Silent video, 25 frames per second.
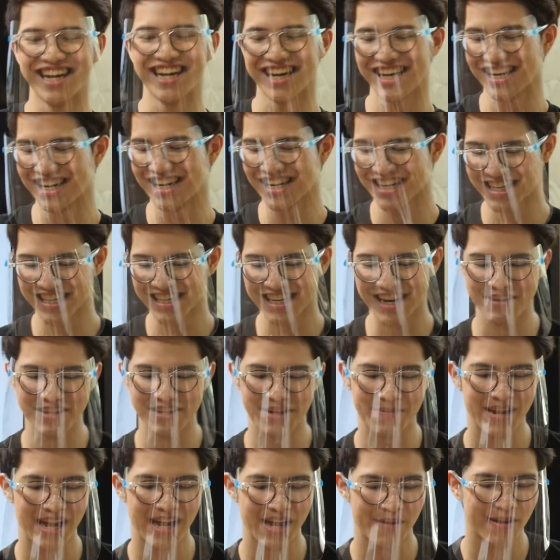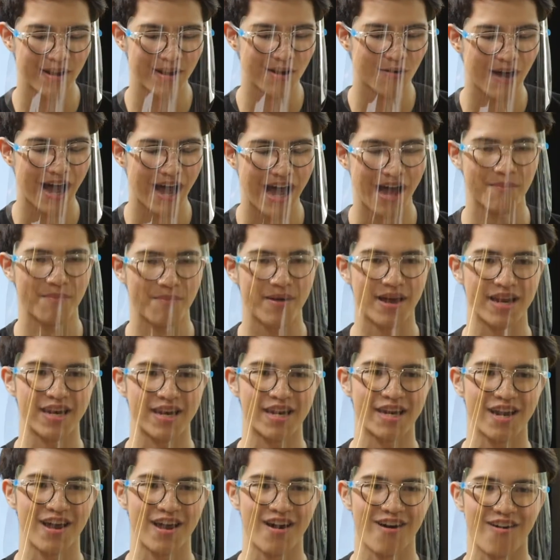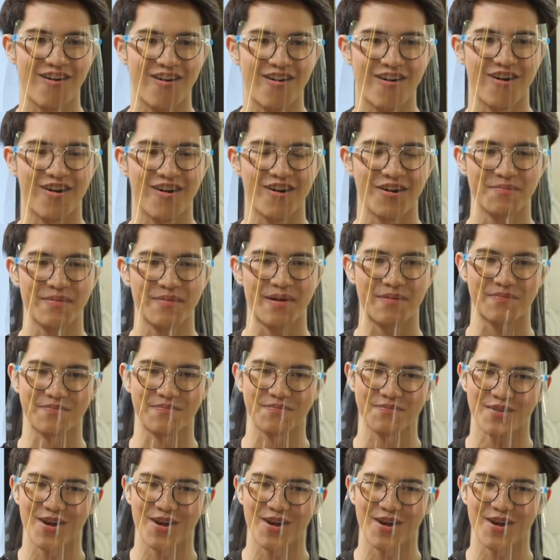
เออคือเราสามารถทำให้โลหะมันแบบ